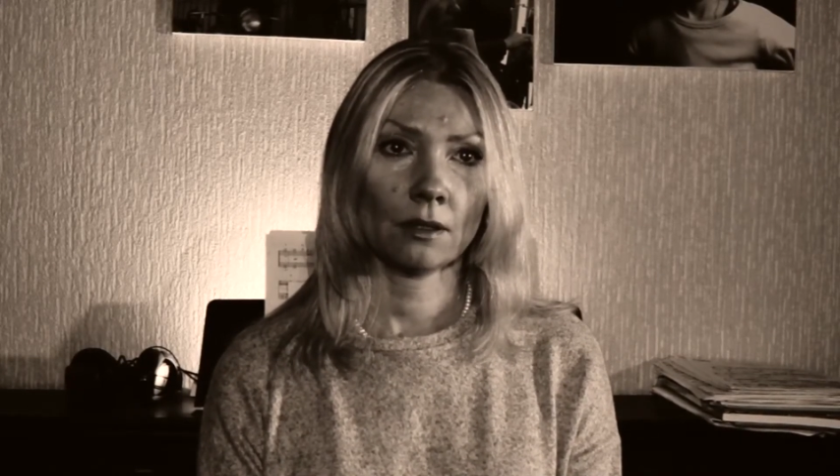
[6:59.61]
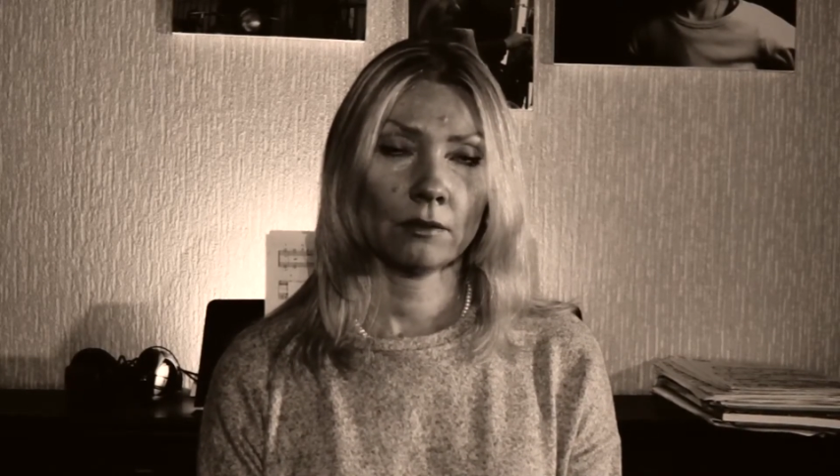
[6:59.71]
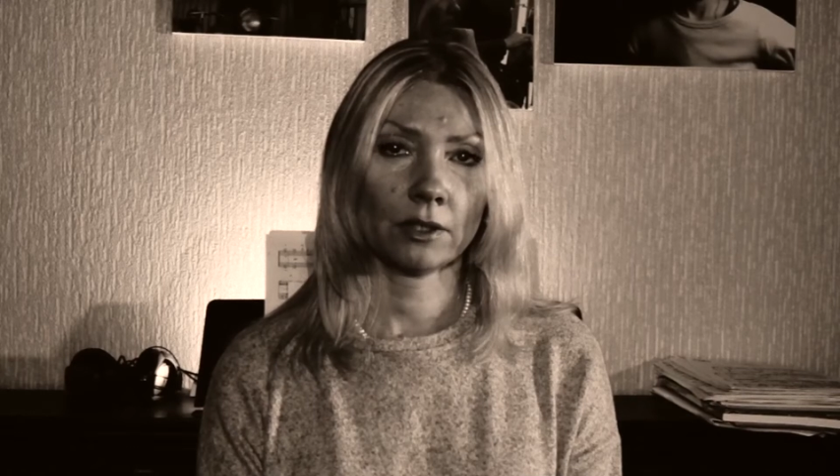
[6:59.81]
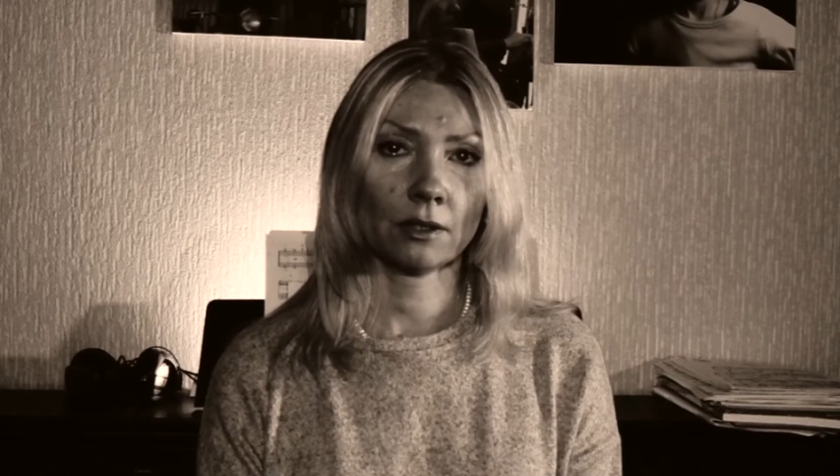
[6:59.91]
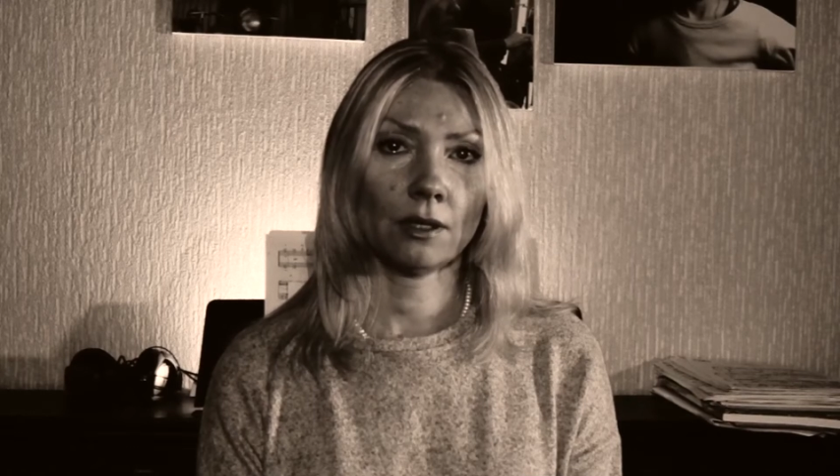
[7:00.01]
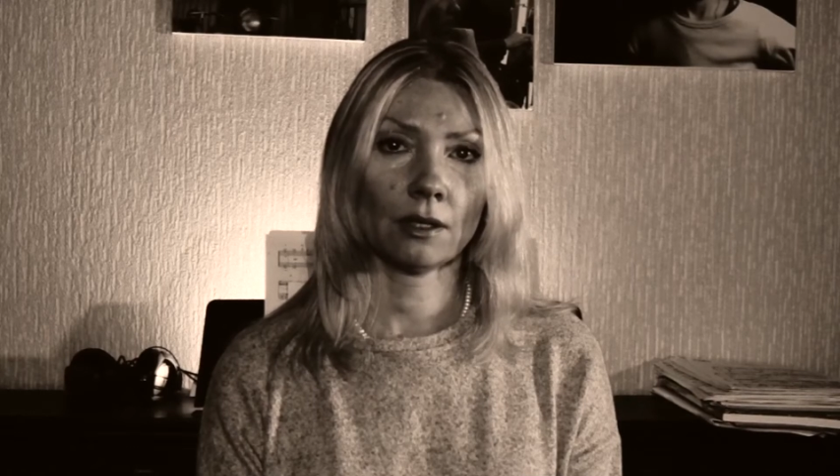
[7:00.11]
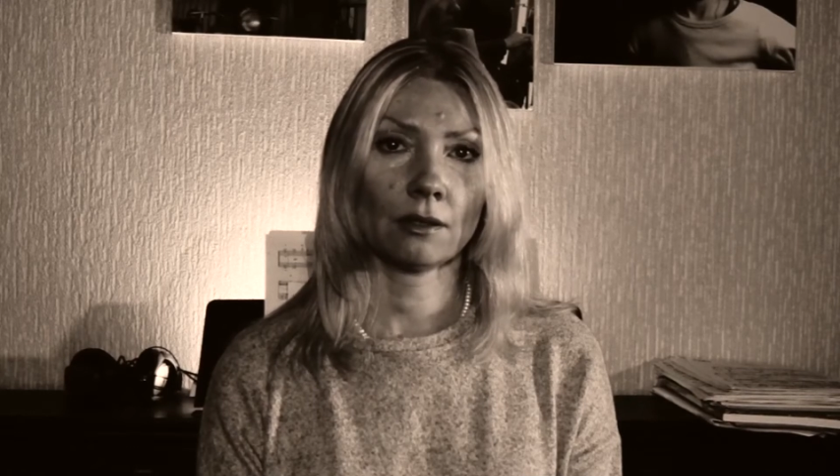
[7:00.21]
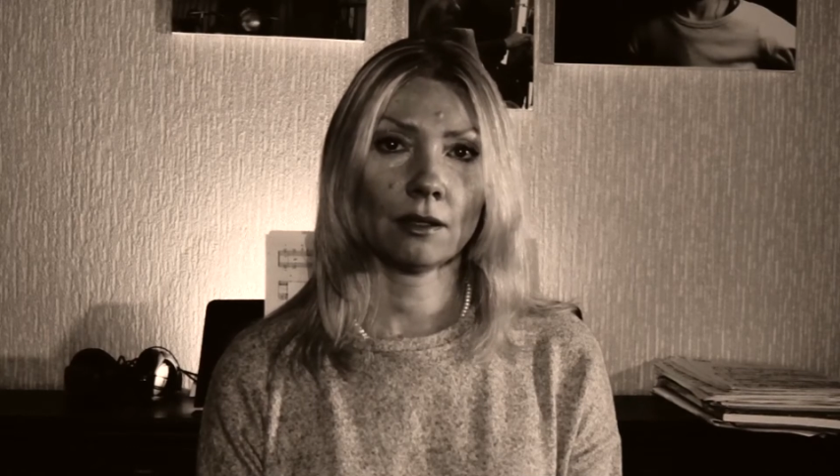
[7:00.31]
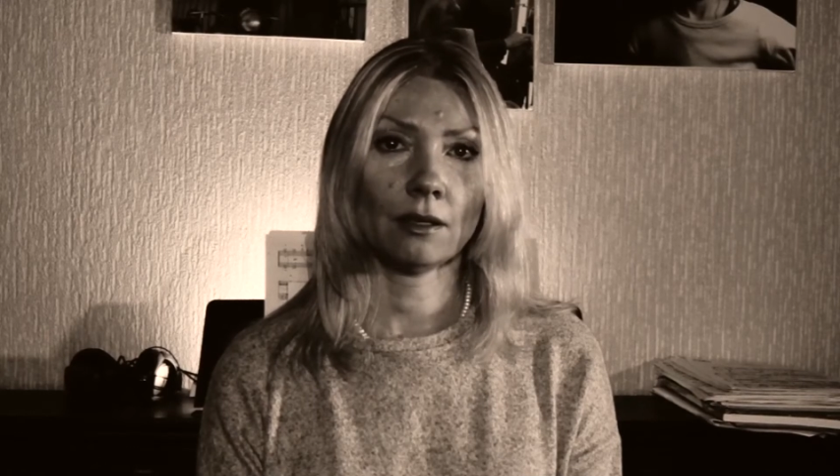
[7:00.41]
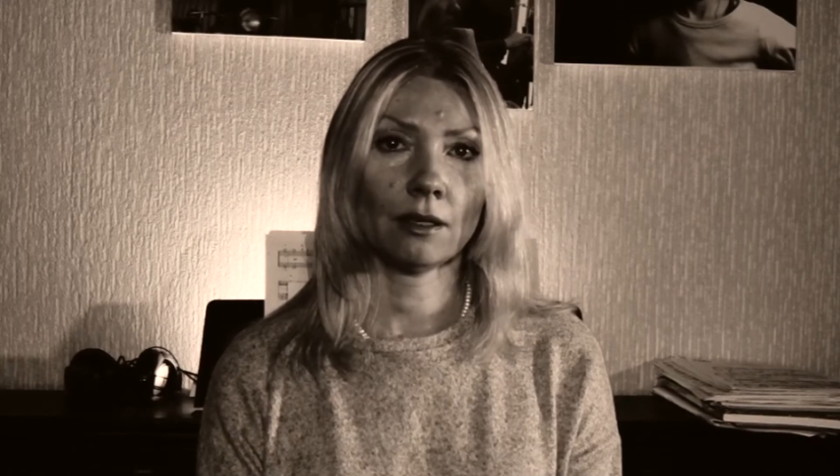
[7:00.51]
Всегда
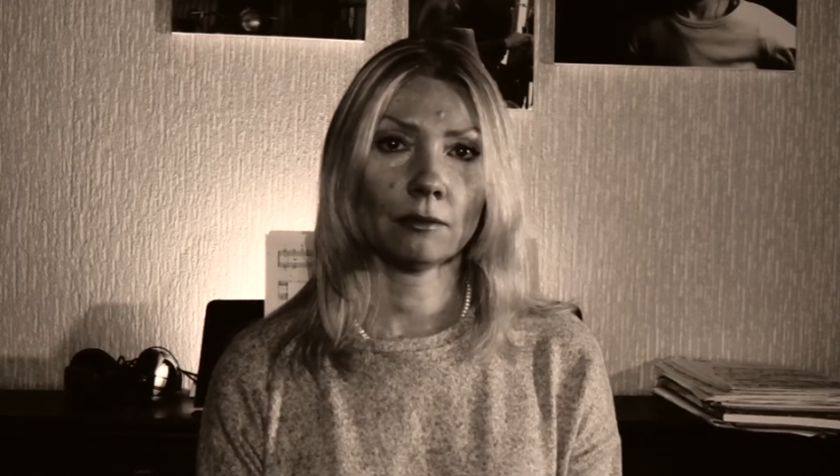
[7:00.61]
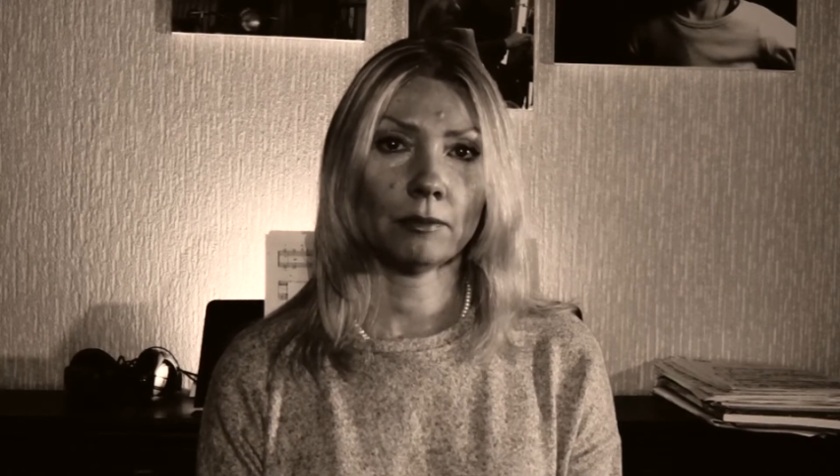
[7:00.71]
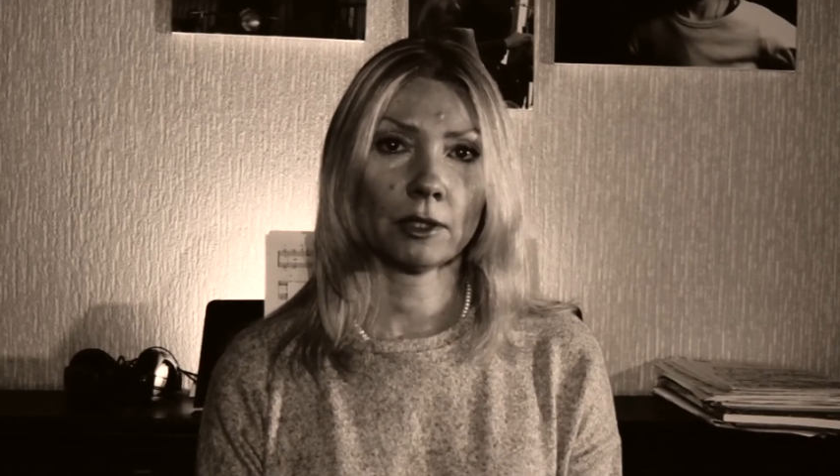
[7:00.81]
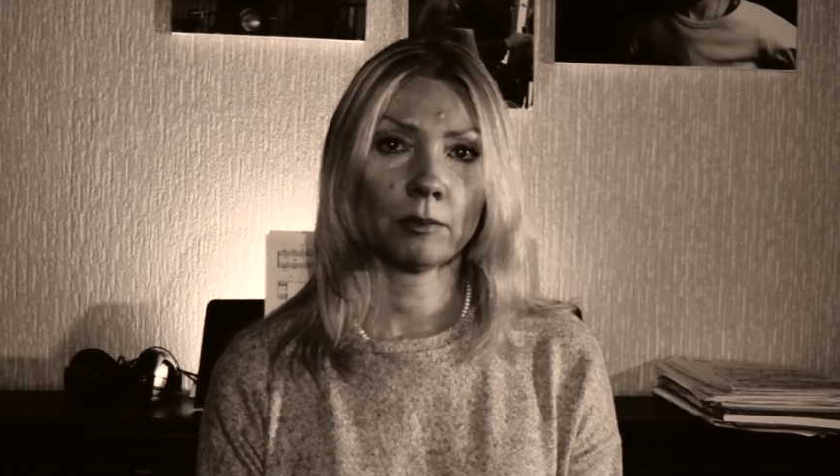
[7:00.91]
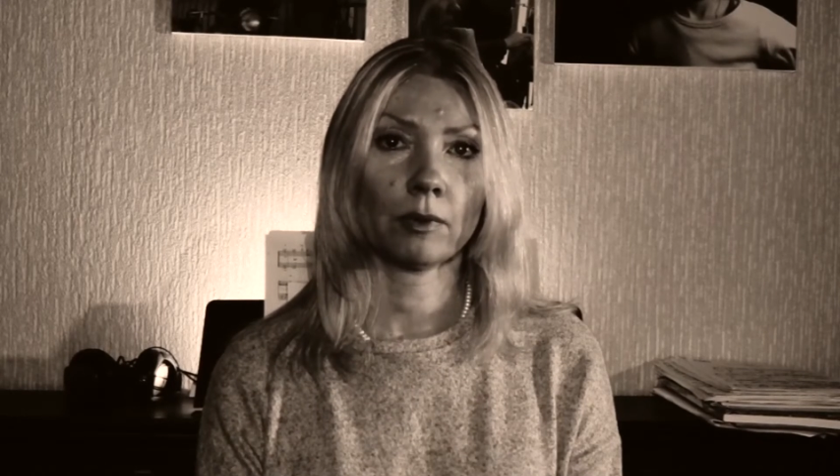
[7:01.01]
стрелял без